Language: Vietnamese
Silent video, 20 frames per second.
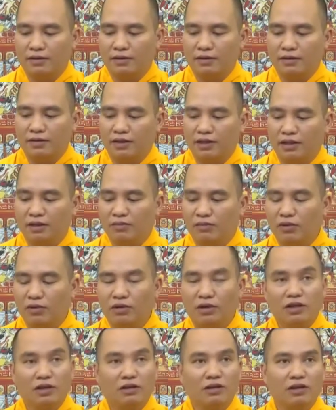trừ
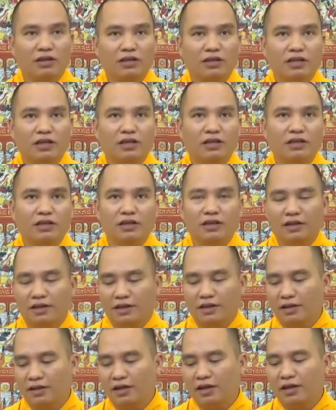91 thì còn 9
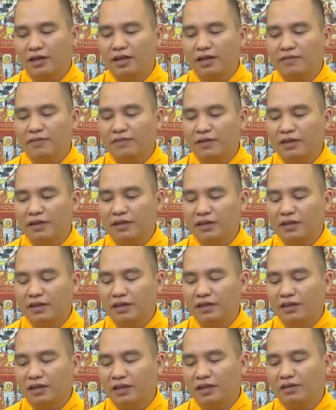à, nhân với
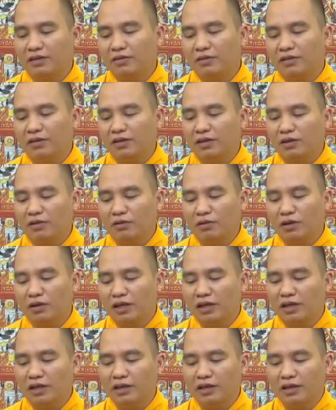99 đúng rồi cung
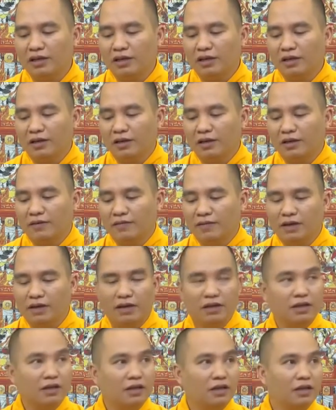ly
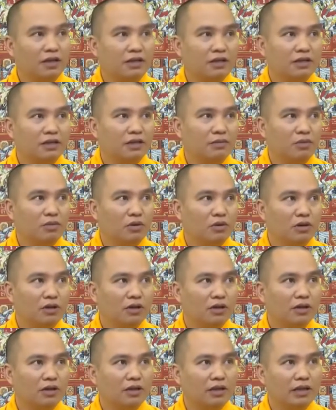vợ thì à, trừ
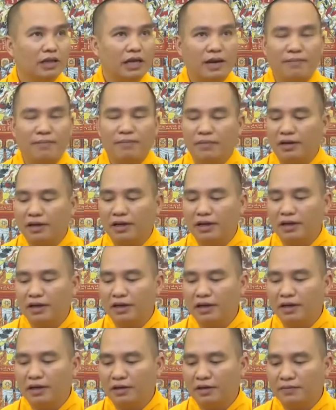4 80
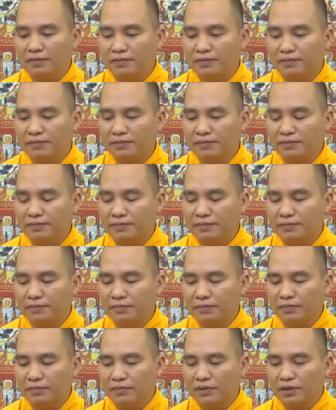à,
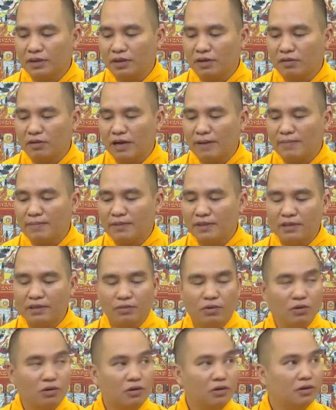cộng 5 trừ
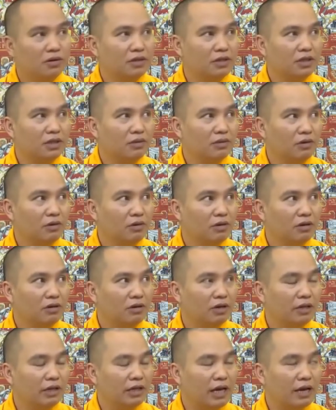4 trừ 4
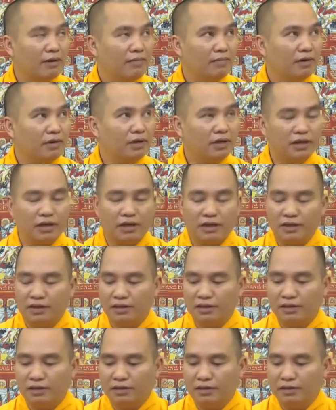còn 80
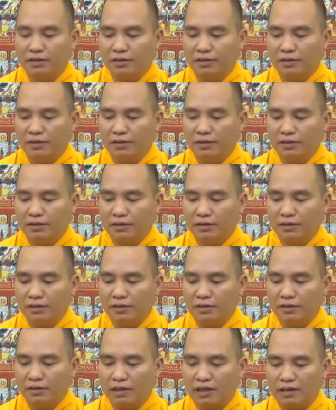
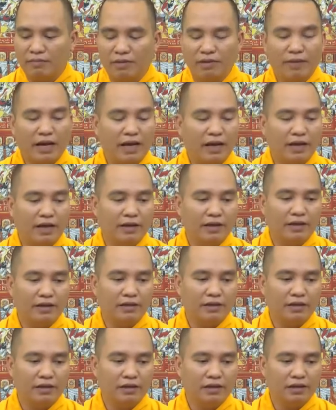87
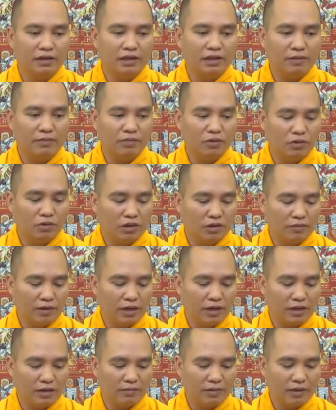9981
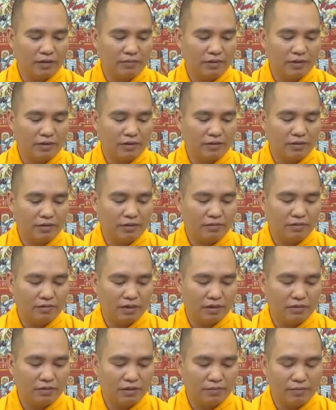82 83 84 85
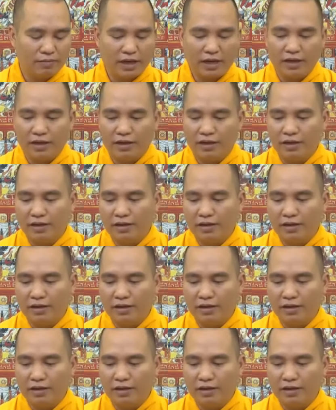86 87